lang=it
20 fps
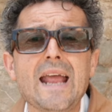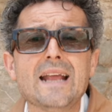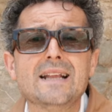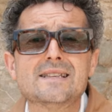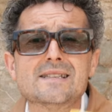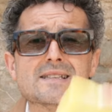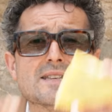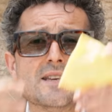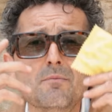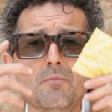il
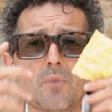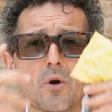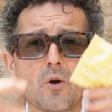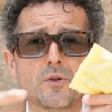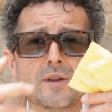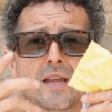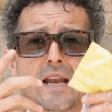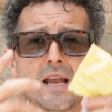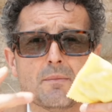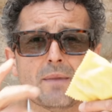
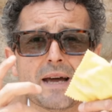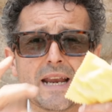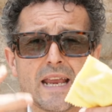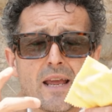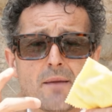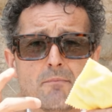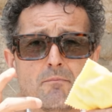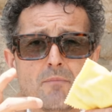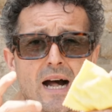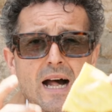simbolo della
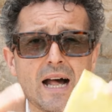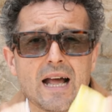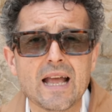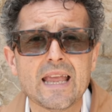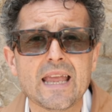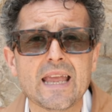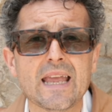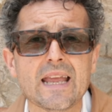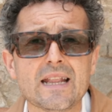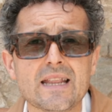
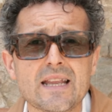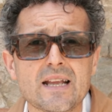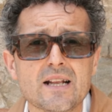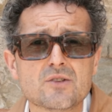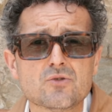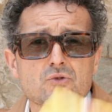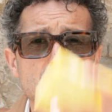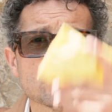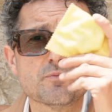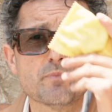Maremma e del
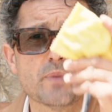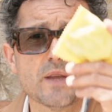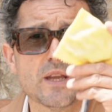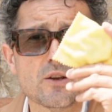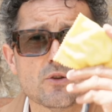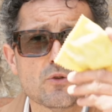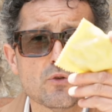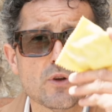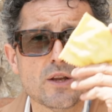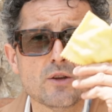suo
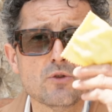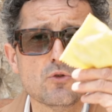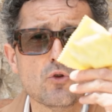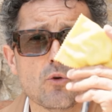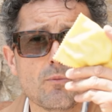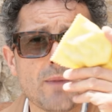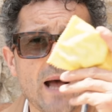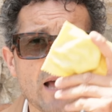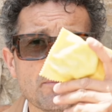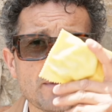spirito
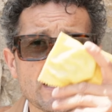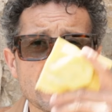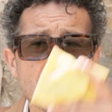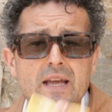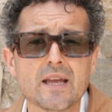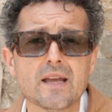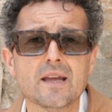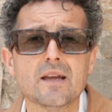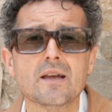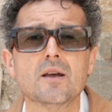
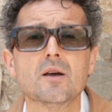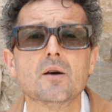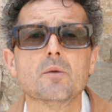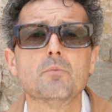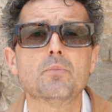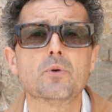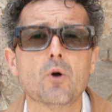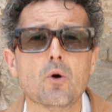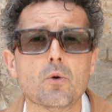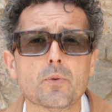indomabile,
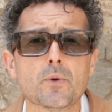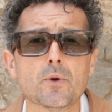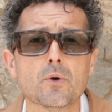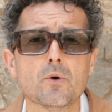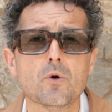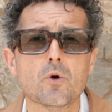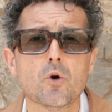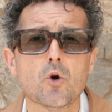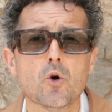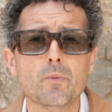
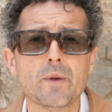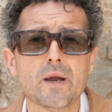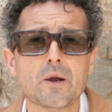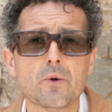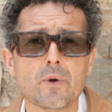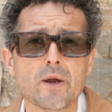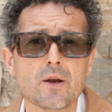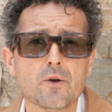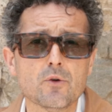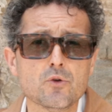proprio come
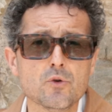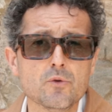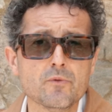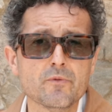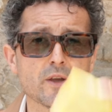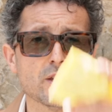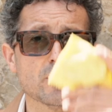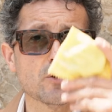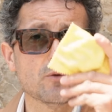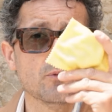quello di un
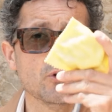vero